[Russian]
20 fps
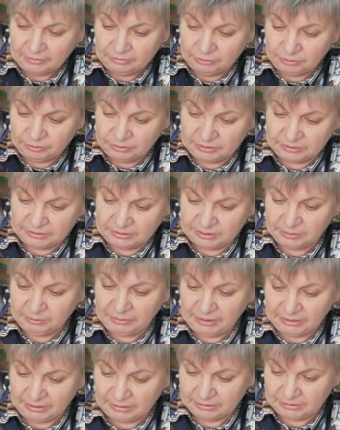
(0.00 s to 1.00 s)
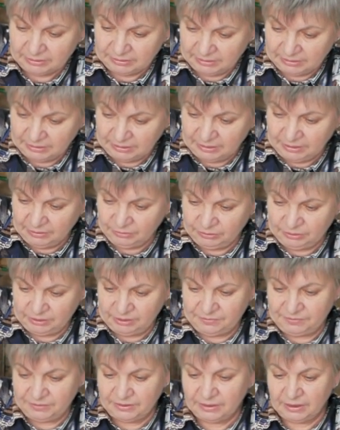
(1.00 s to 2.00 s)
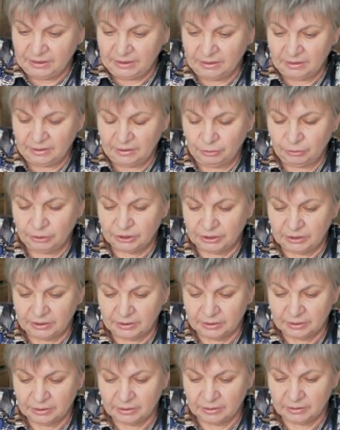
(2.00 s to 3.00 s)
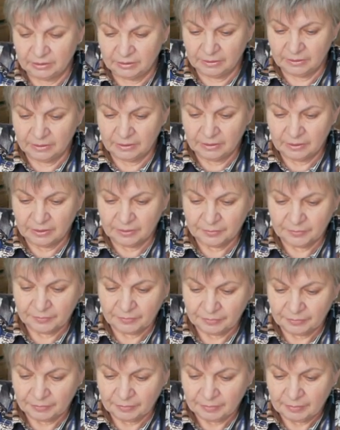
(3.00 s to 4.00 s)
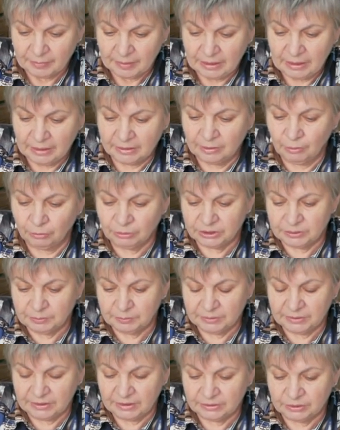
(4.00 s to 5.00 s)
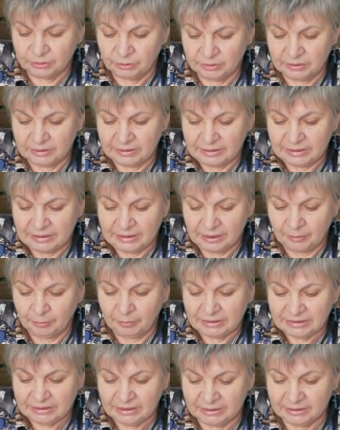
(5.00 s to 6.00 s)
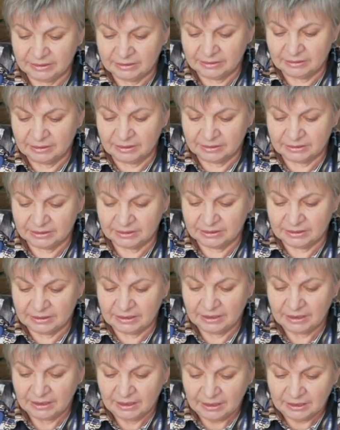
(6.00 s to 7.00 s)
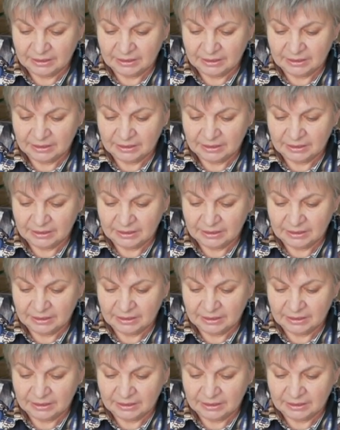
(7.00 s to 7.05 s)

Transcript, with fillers: Вот земля такая вот торфяная, хорошая, она очень подойдет для посадки глоксиний.